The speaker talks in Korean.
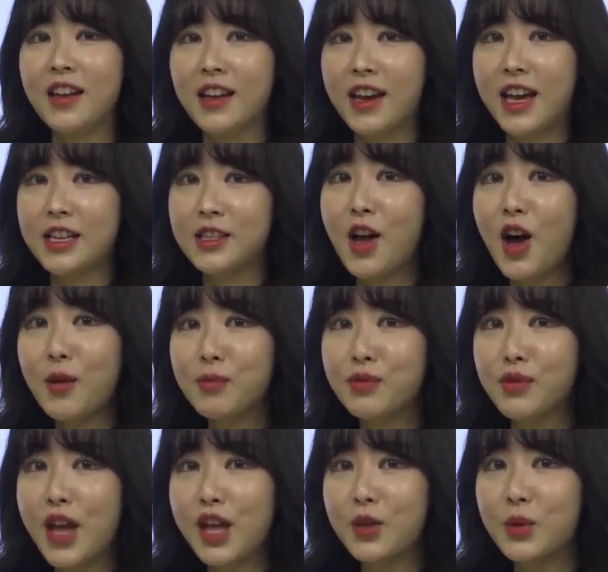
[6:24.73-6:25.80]
그래서
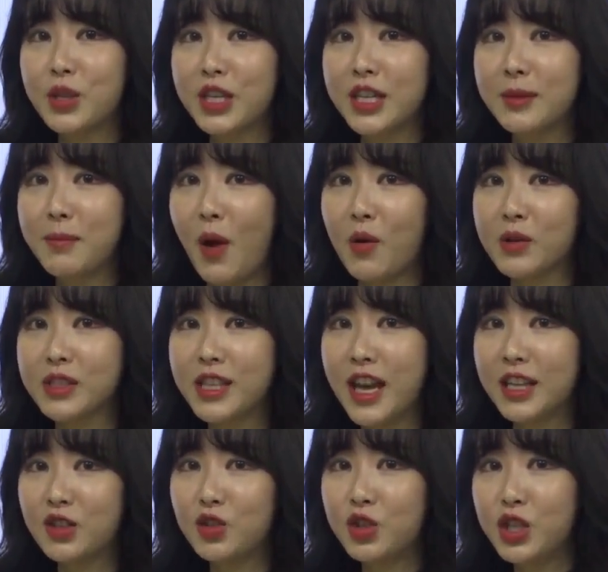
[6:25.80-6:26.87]
부에노는
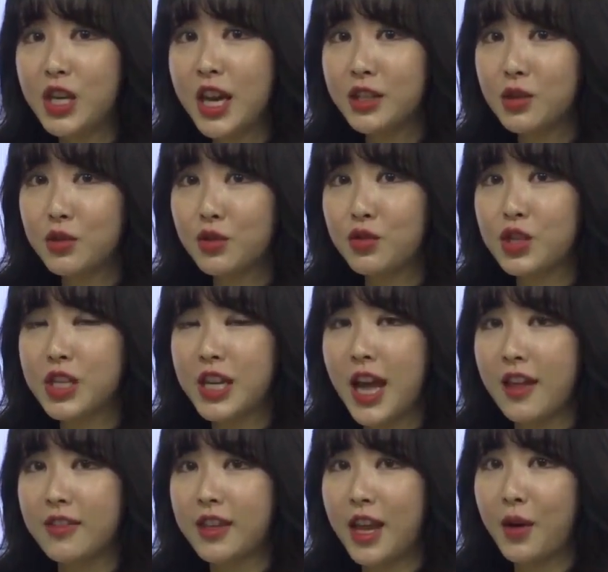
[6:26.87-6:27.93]
명사 뒤에서 수식이
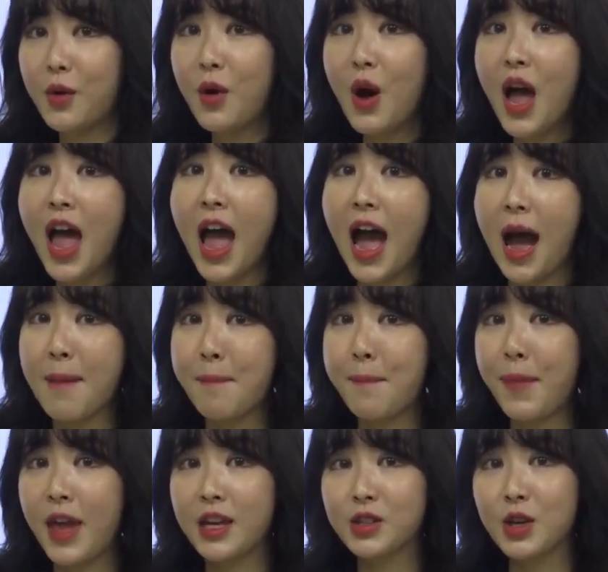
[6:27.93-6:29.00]
안 되고
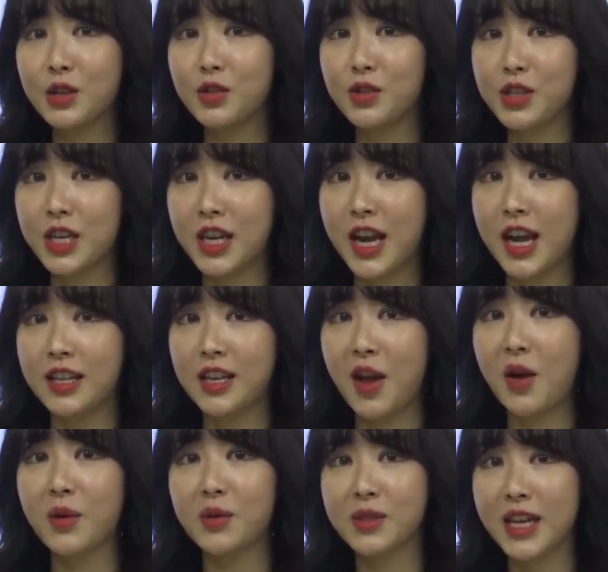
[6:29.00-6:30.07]
앞에서 수식하는
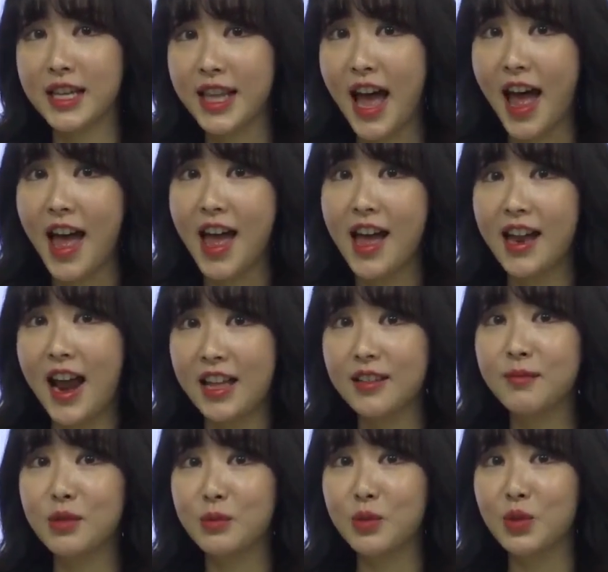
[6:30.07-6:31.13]

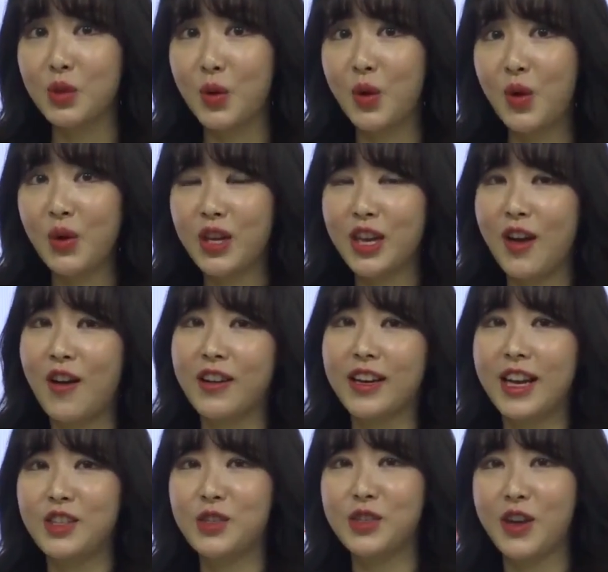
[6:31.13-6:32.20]
형용사다라는 부분도
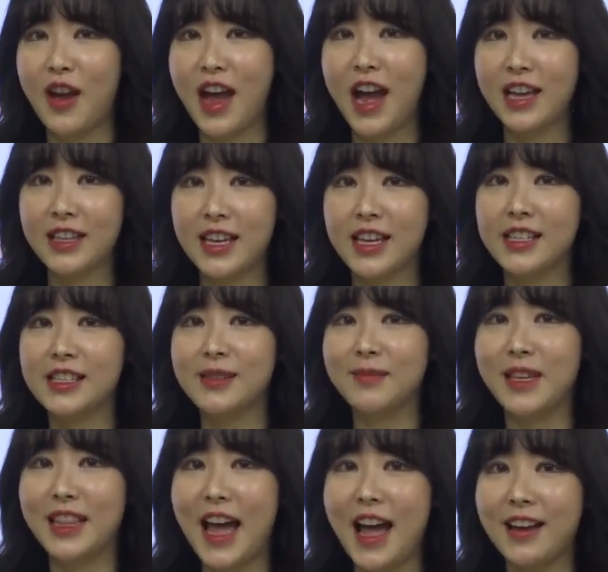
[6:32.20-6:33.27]
기억을 해주셔야
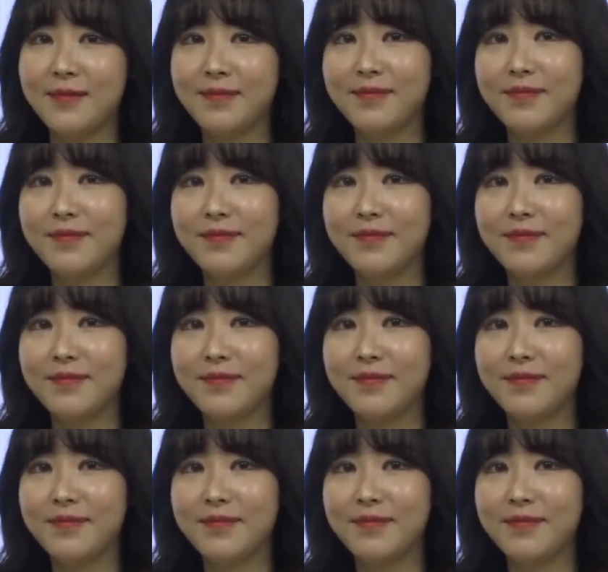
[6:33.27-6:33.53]
되겠습니다.